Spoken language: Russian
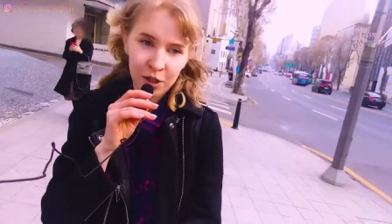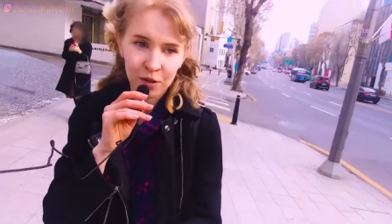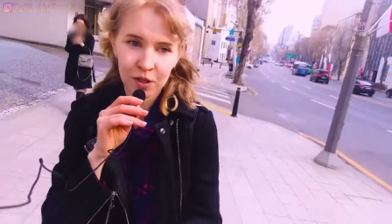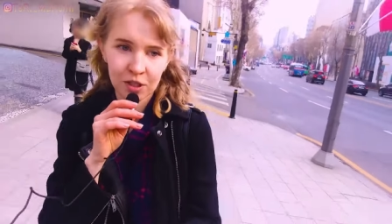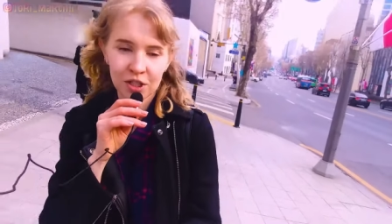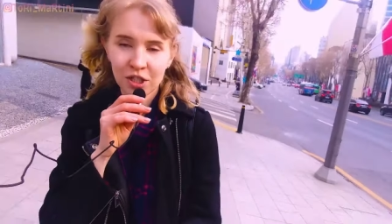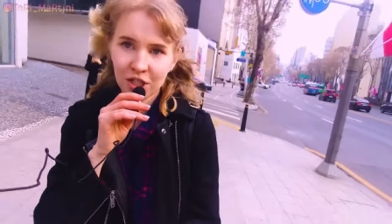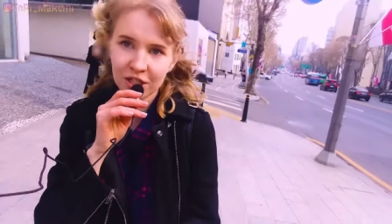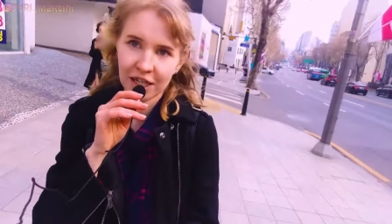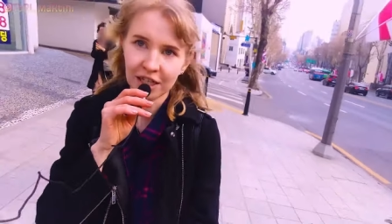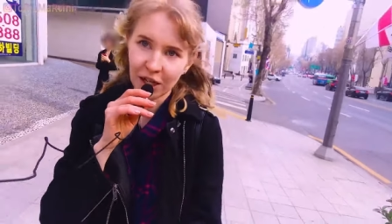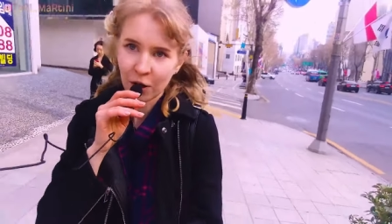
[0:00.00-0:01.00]

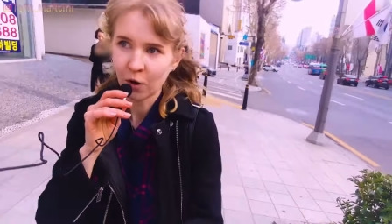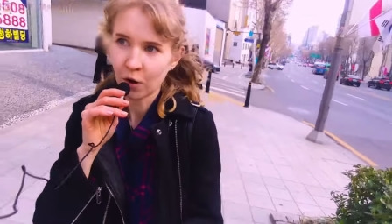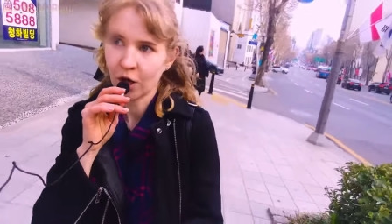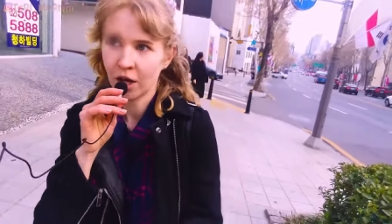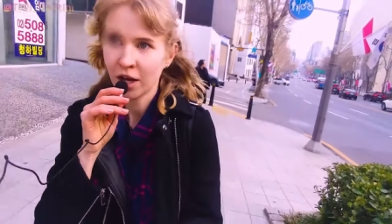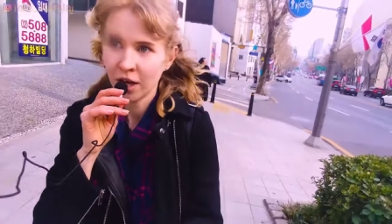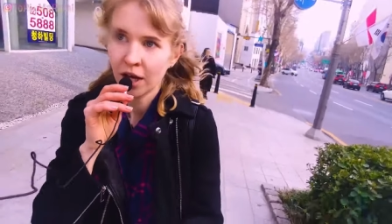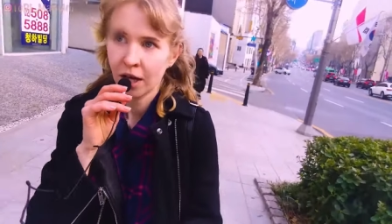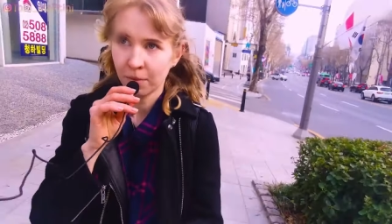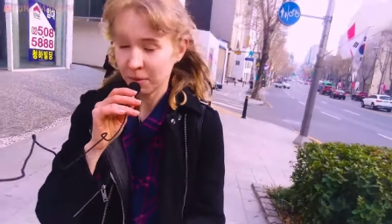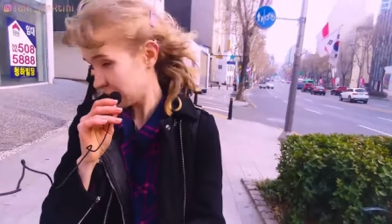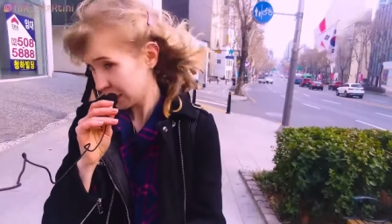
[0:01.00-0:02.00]
туристическое такое
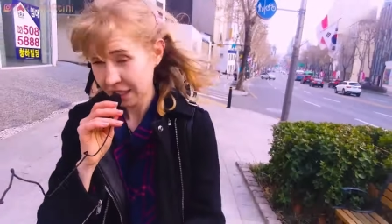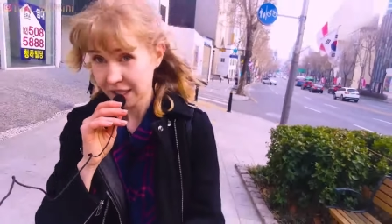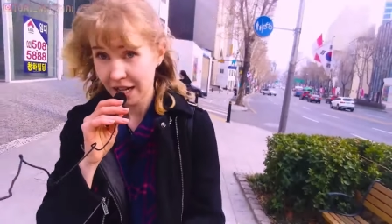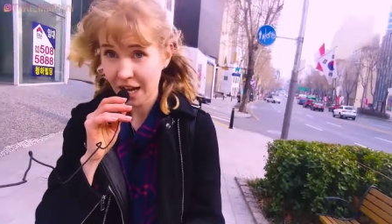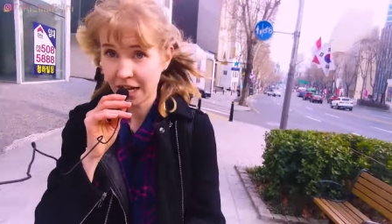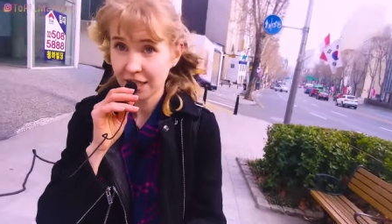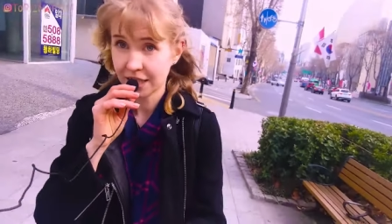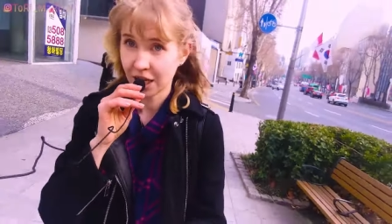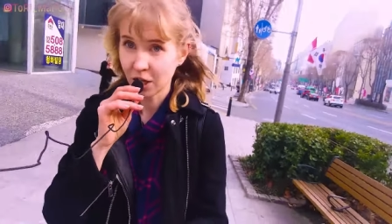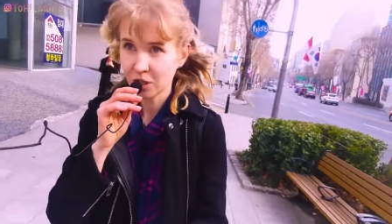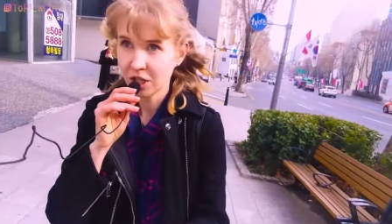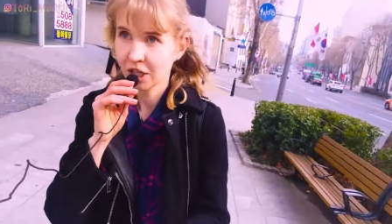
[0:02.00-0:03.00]
место для
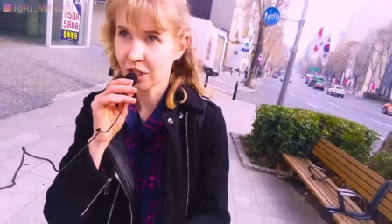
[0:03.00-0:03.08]
тех людей,